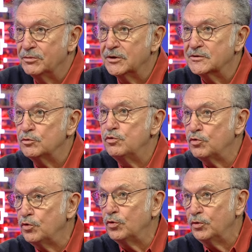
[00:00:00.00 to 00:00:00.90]
Birisi
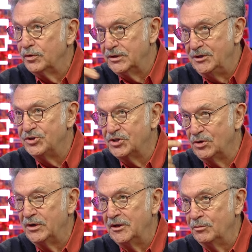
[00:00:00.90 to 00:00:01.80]
hukuk, ilişki
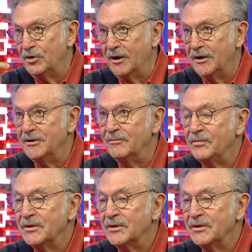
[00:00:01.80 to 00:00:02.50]
anlamına yani.